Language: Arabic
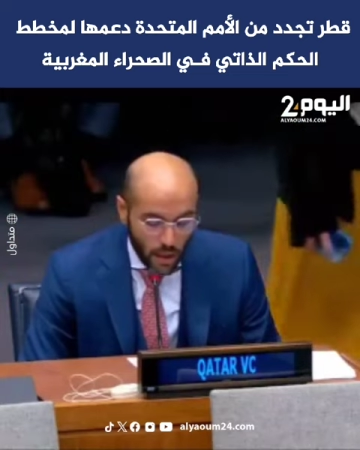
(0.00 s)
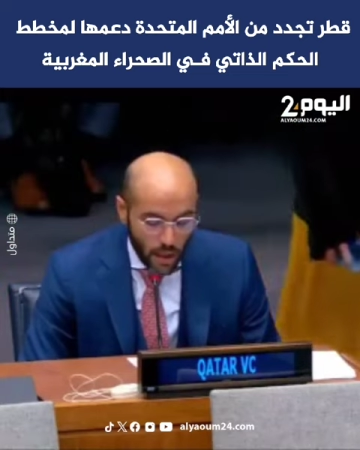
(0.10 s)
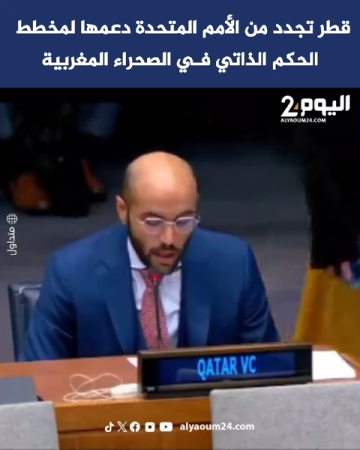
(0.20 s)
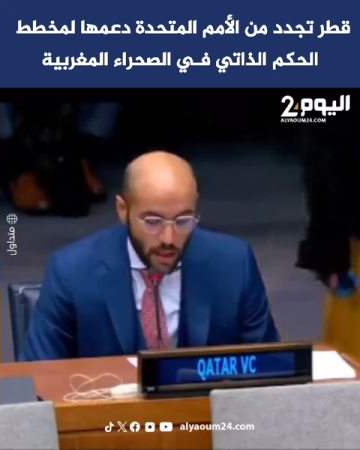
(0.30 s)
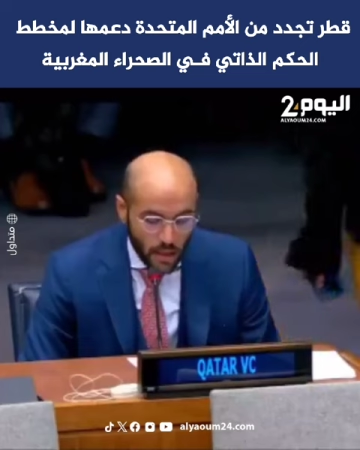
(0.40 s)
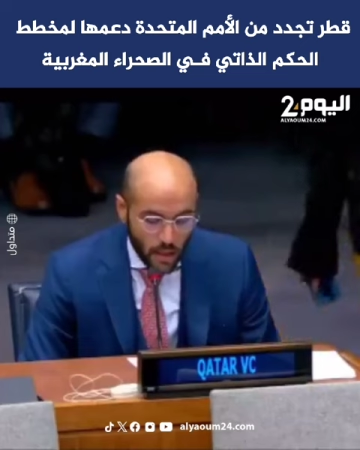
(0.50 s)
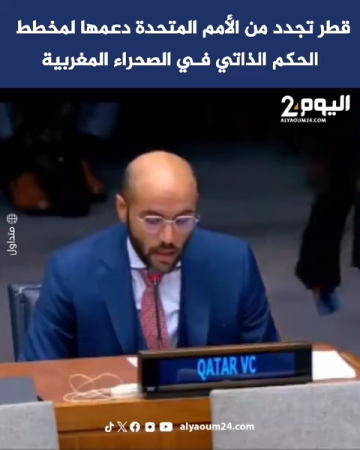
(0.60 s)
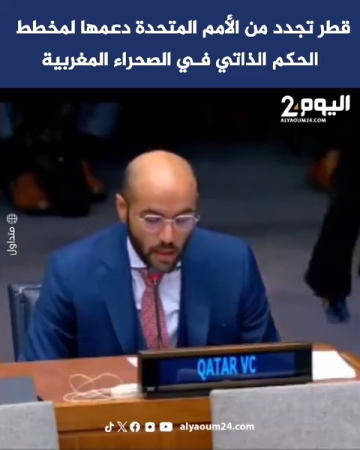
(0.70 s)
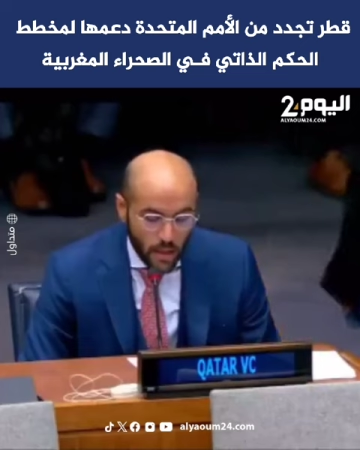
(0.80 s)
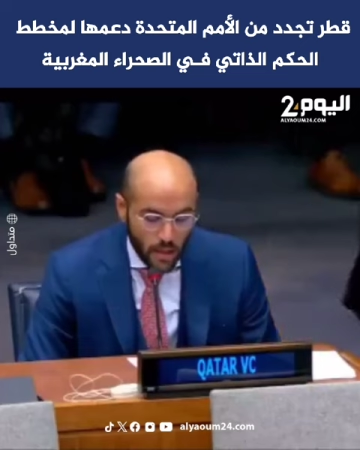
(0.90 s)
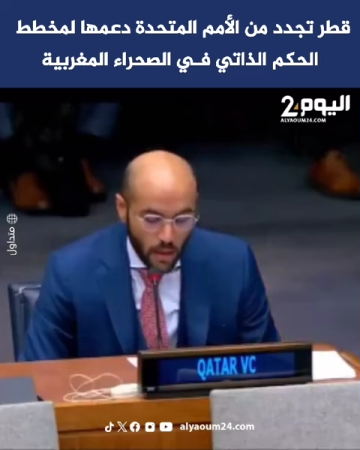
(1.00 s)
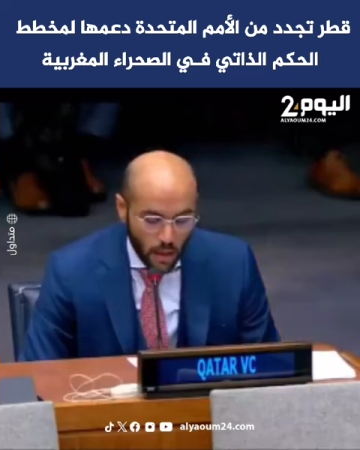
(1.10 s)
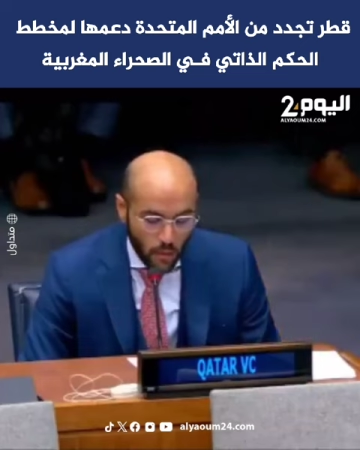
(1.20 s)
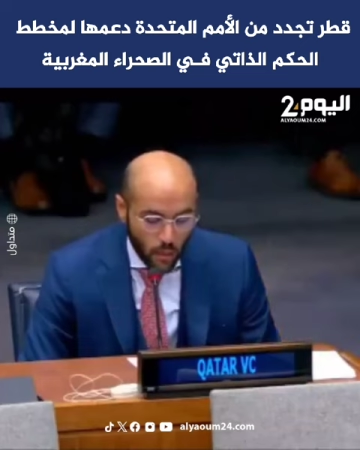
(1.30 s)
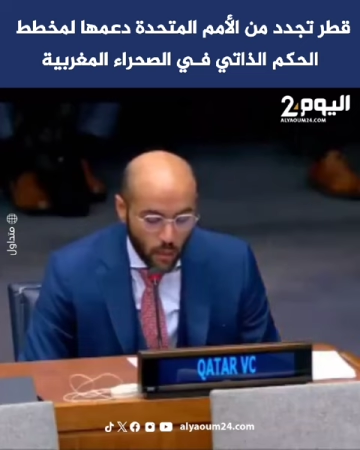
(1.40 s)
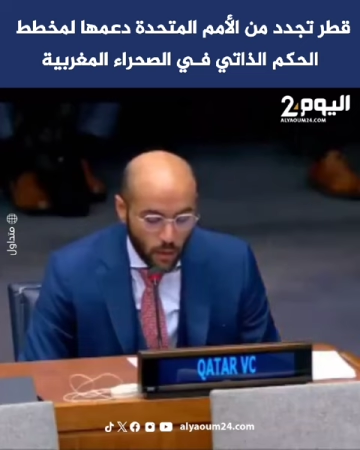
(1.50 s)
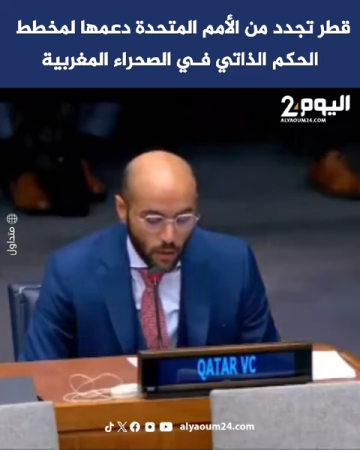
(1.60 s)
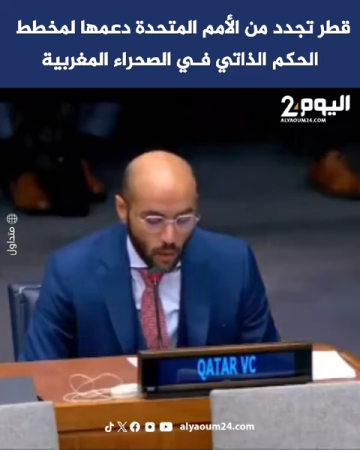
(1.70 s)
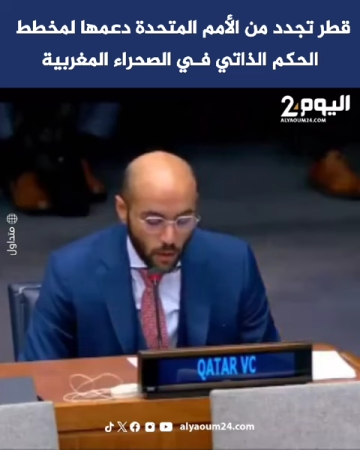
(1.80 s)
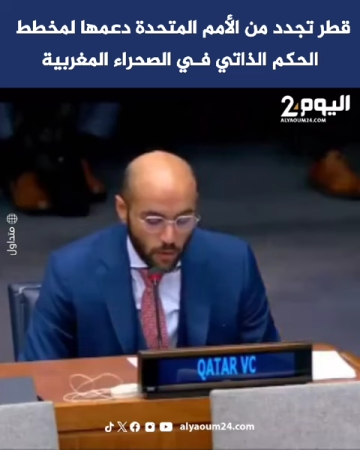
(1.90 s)
حل سياسي دائم
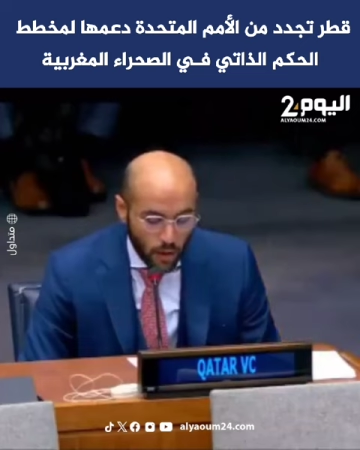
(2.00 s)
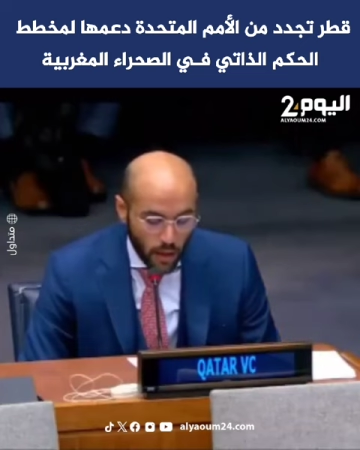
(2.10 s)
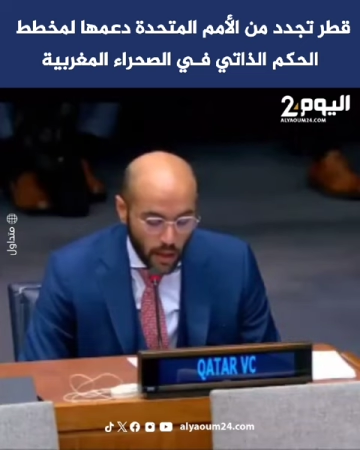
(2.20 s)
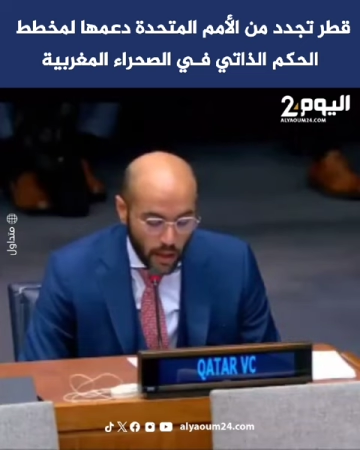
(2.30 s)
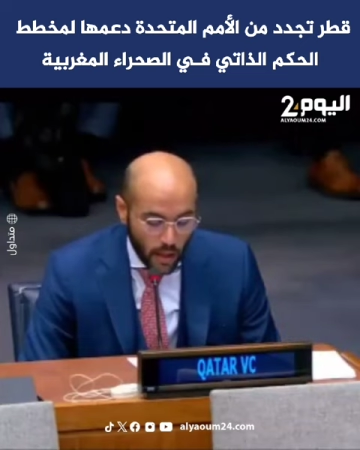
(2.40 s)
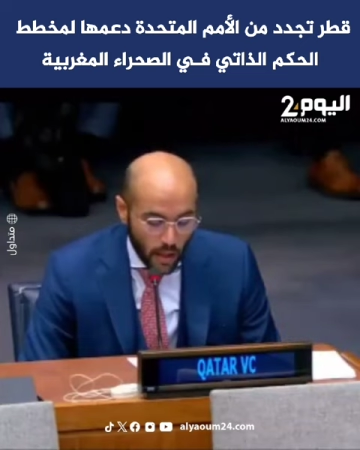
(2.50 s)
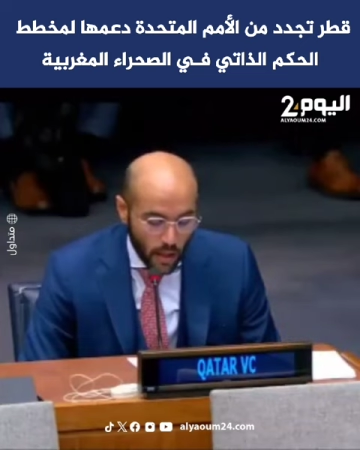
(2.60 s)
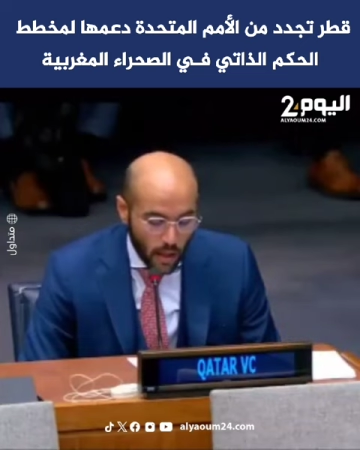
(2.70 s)
ومتوافق عليه